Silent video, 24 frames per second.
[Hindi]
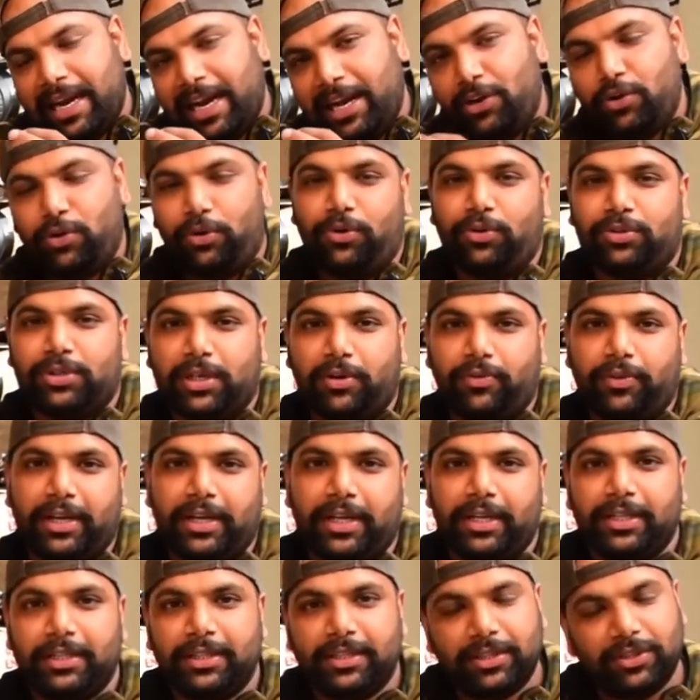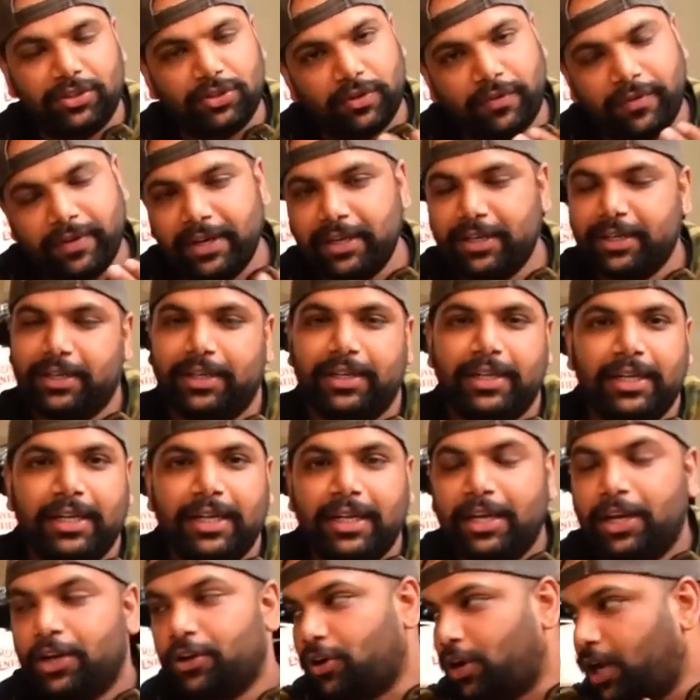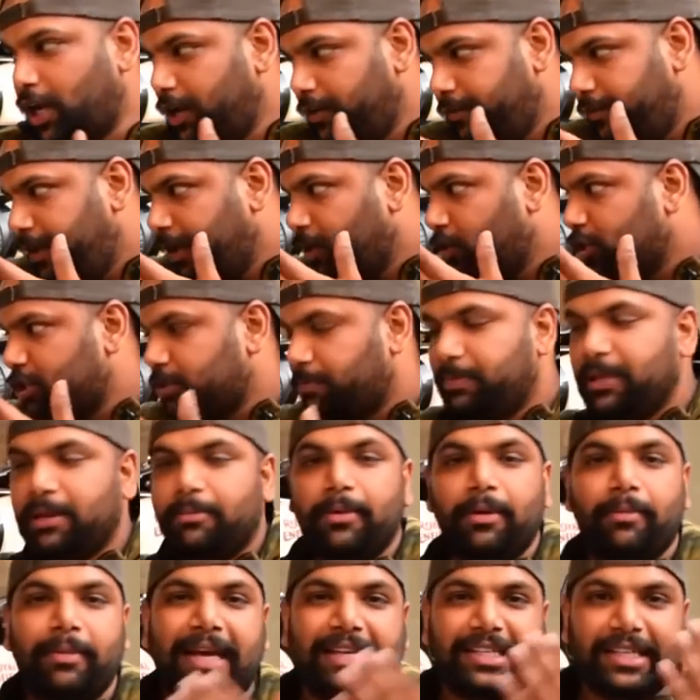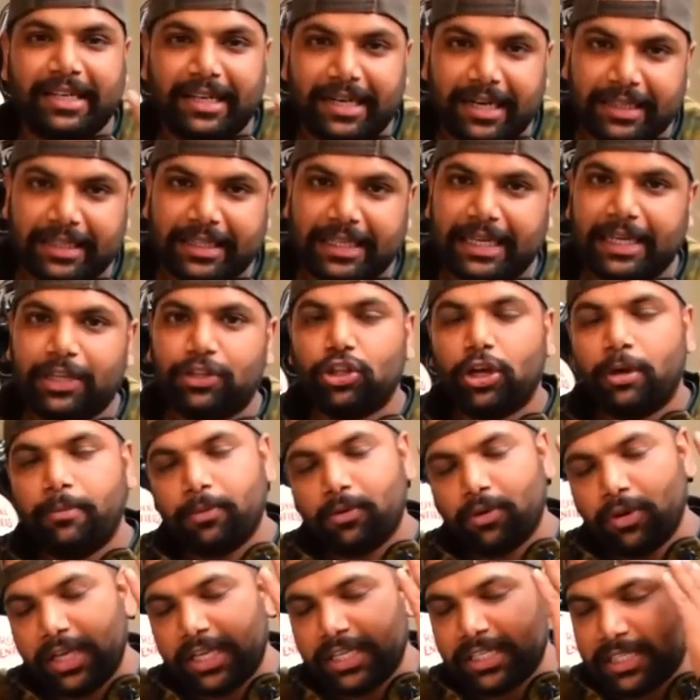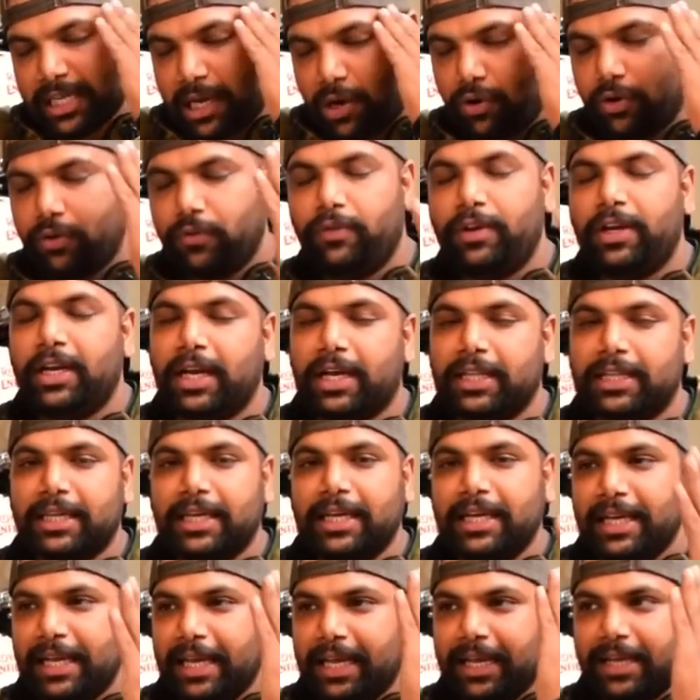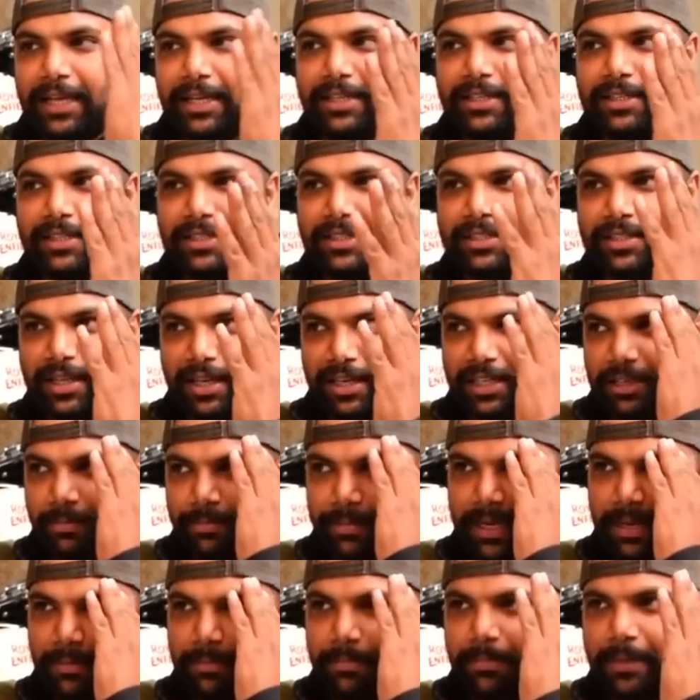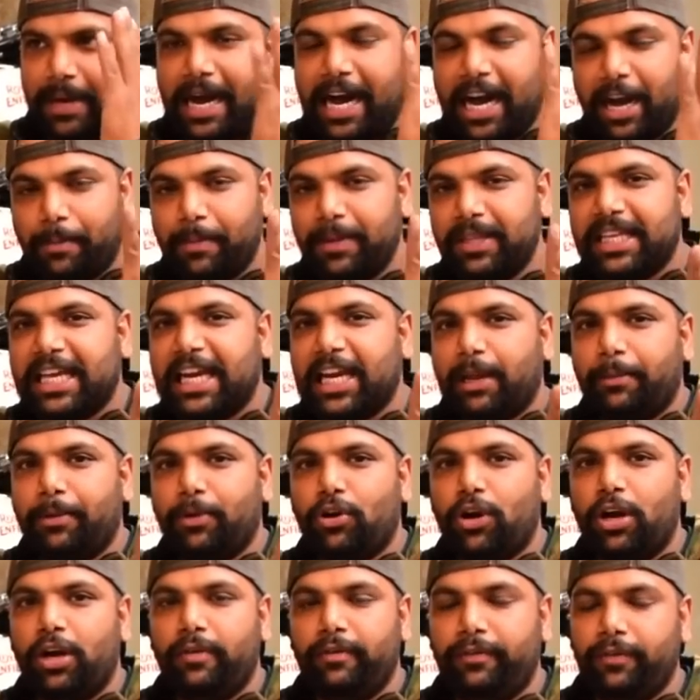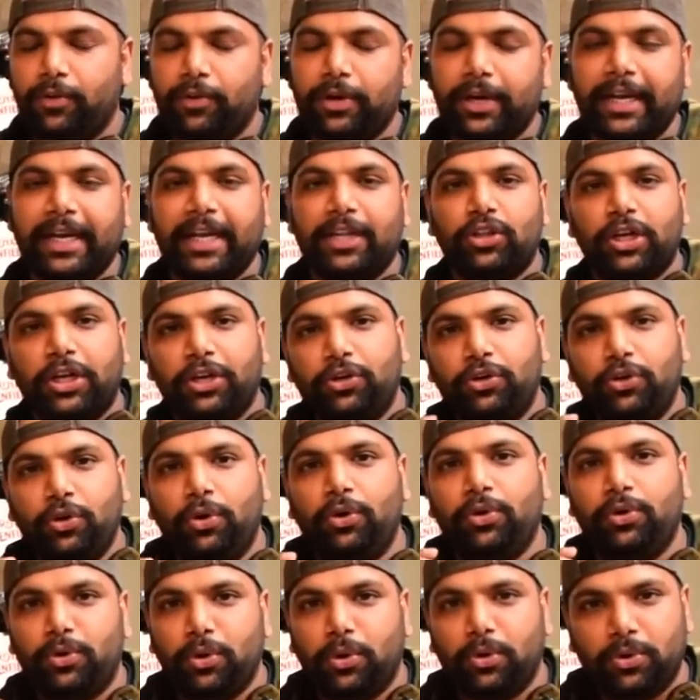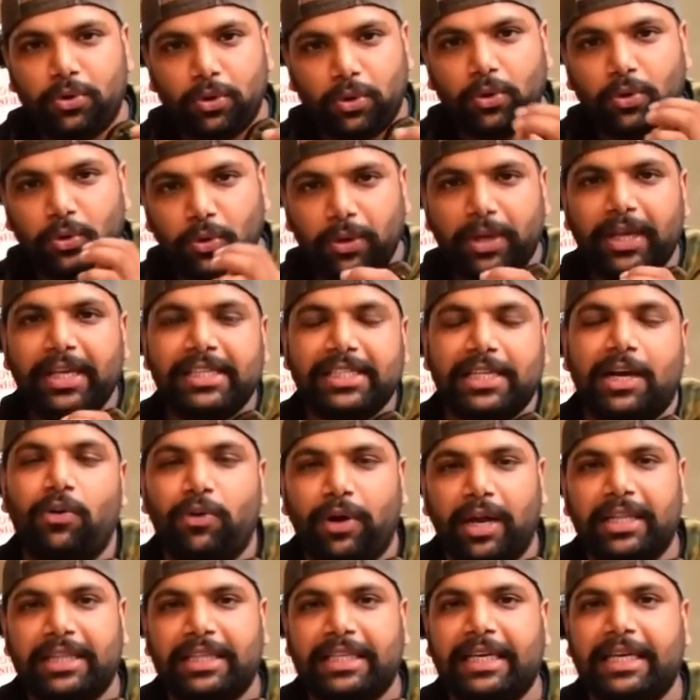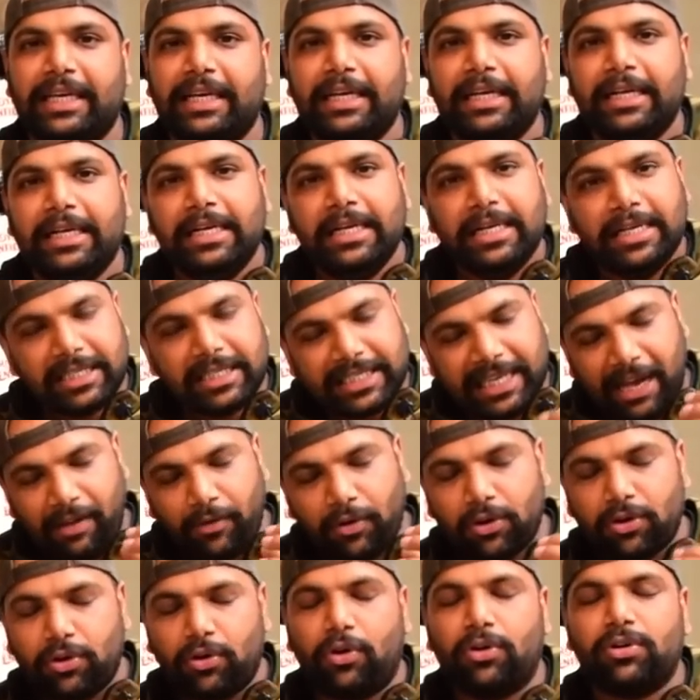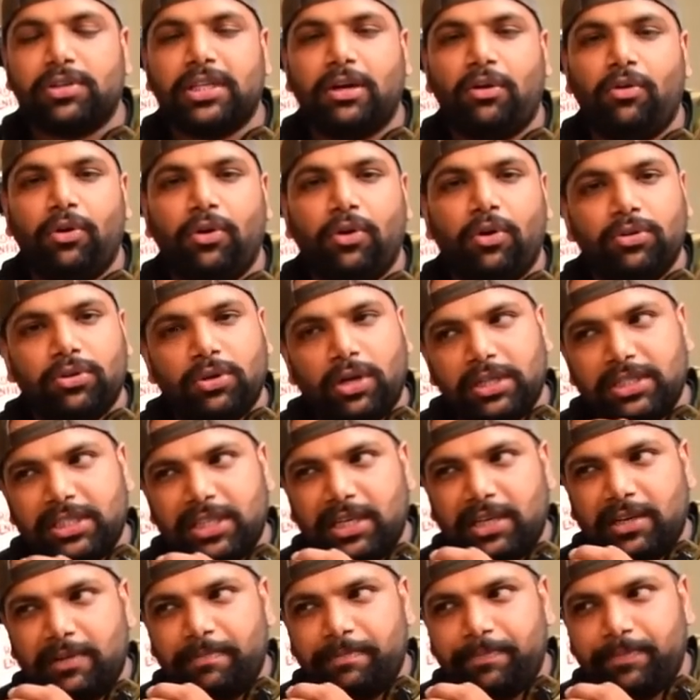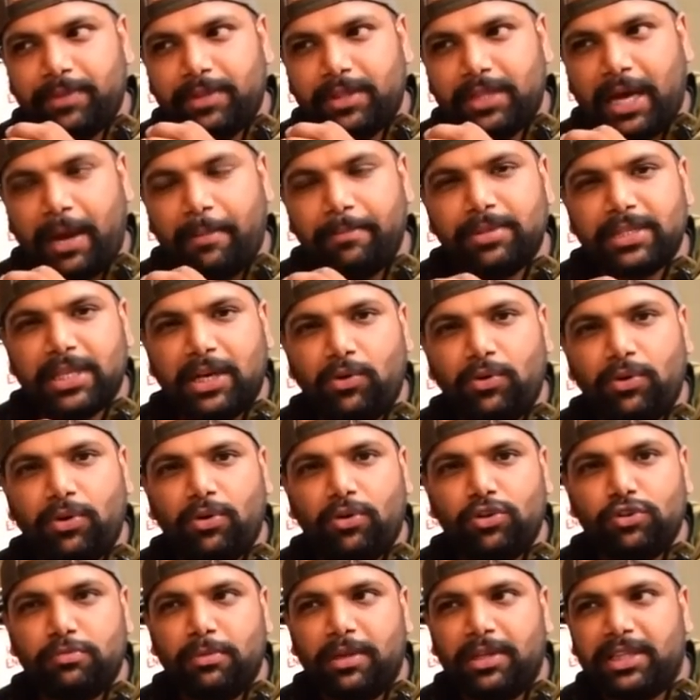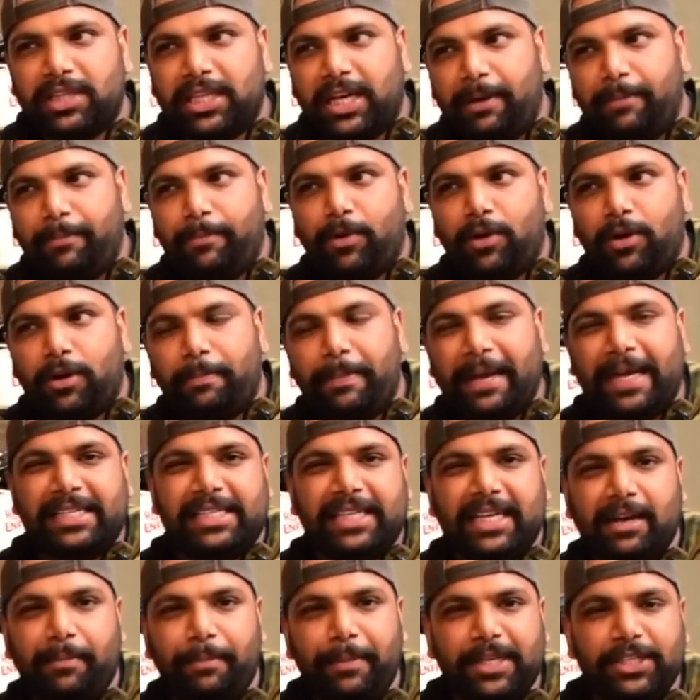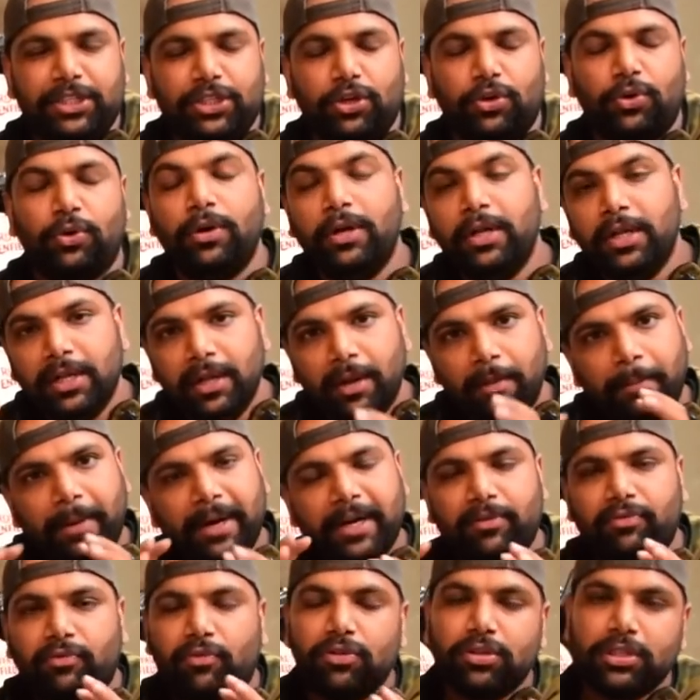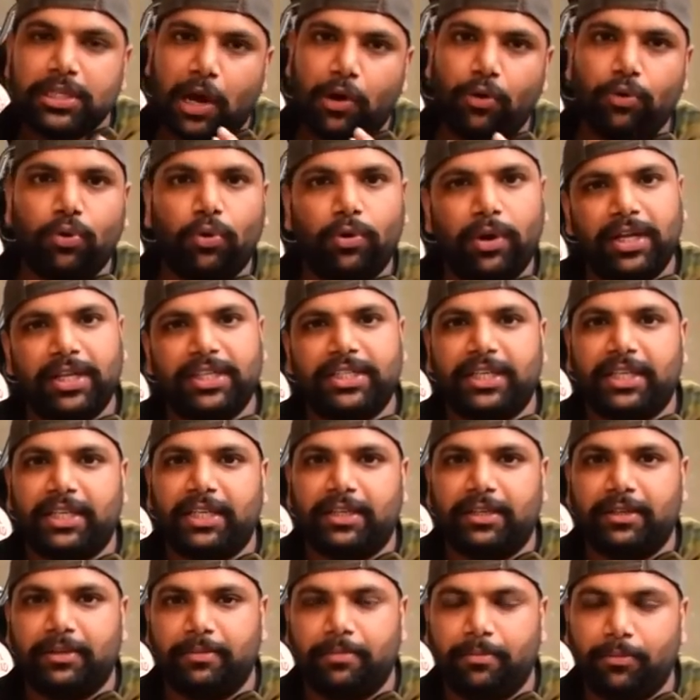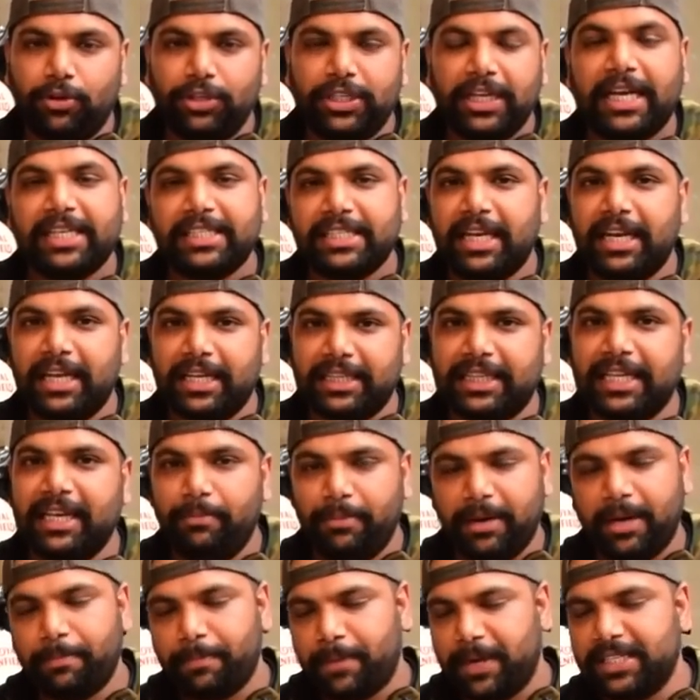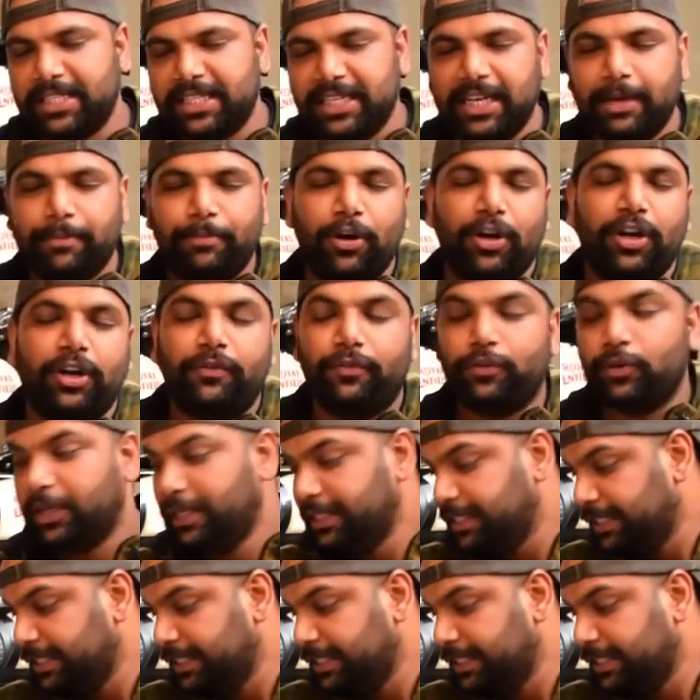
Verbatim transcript: ना ही डुक डुक साउंड है तो फिर रॉयल इनफील्ड को जब भी हम इमेजिन करते हैं तो हमको एक साउंड फील आता है एक जब भी आप आँख बंद करके भी रॉयल एनफील्ड करेंगे तो एक डुक डुक डुक डुक की साउंड आती है चाहे वो रॉर साउंड हो थोड़ा सा थम साउंड हो उसमें थम और बैसी का मिक्सचर हो बट वो साउंड होना चाहिए मुझे ऐसा लगता है मेरा पर्सनल पॉइंट ऑफ